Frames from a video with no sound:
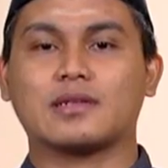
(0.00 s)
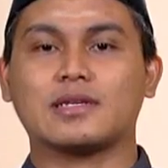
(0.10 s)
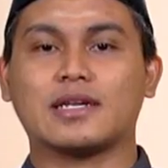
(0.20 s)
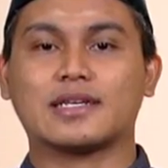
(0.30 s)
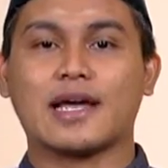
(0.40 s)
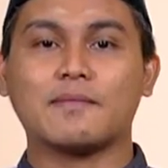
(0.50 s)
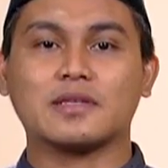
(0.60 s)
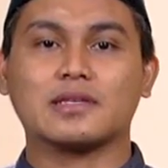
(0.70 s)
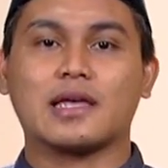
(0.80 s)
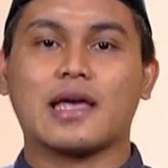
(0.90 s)
dari
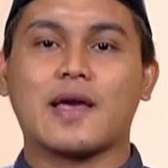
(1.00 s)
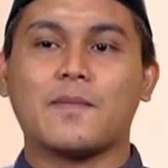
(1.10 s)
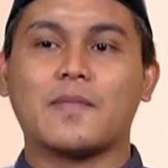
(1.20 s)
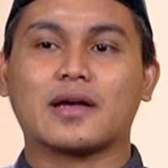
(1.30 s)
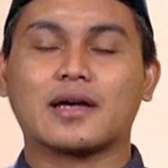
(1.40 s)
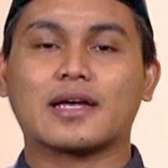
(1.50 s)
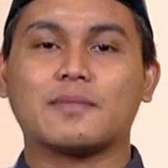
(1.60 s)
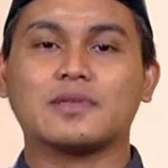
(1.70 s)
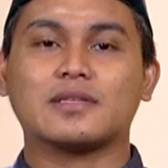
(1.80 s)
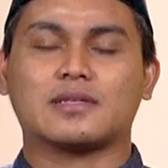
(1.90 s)
kami, maka
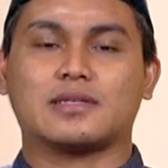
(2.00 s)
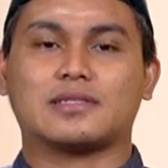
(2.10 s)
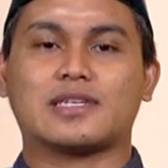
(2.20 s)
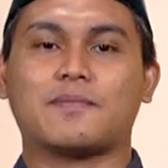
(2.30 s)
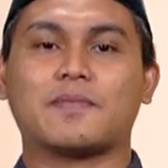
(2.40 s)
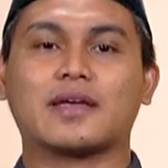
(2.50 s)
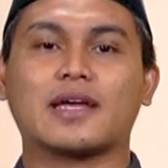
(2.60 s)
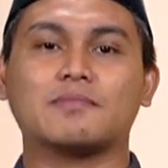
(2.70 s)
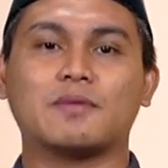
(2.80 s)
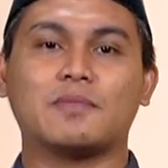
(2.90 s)
kami
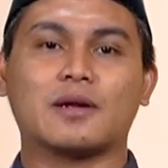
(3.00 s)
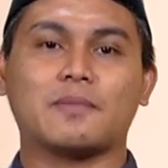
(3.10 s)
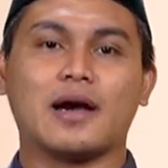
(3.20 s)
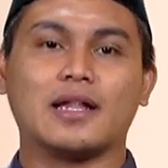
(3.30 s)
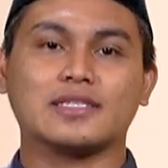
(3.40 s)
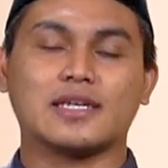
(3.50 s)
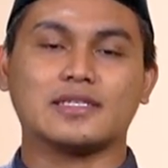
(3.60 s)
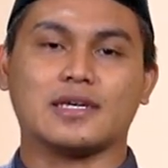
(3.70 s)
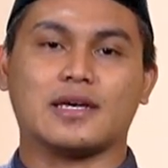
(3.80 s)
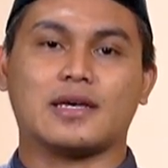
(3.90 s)
sampaikan beberapa hal
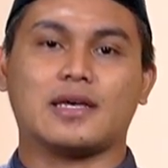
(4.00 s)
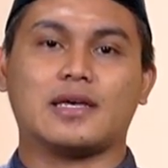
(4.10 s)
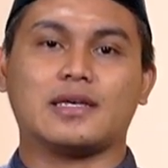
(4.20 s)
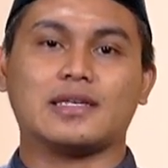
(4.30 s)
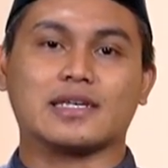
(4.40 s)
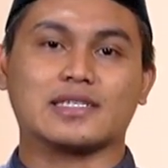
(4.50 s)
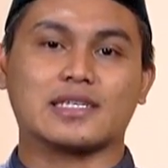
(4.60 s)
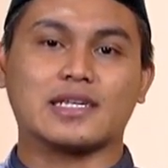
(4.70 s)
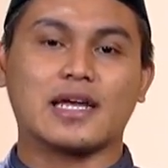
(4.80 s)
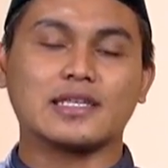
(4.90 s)
saja yang
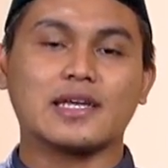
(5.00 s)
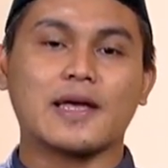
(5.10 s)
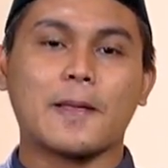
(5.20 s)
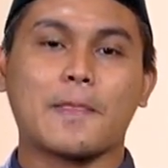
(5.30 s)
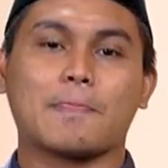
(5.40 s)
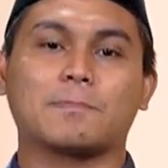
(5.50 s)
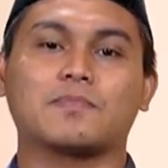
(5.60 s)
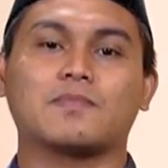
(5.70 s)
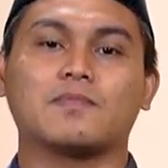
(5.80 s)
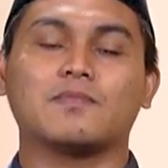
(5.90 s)
sekiranya
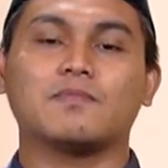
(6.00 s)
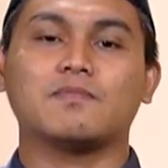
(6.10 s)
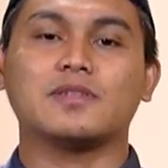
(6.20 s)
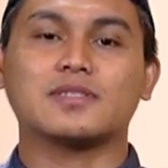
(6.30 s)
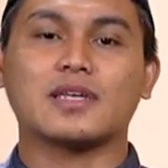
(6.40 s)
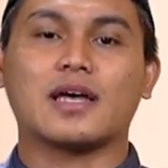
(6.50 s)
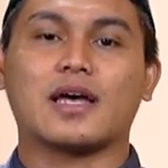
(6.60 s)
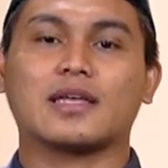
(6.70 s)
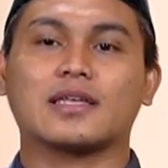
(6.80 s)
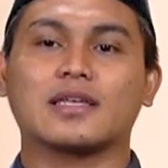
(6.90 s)
bisa
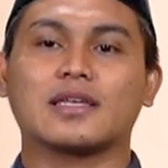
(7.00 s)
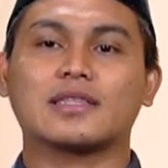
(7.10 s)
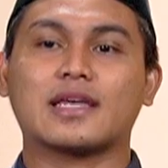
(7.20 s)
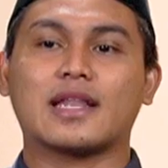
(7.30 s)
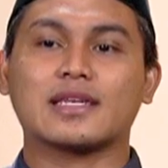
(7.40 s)
kita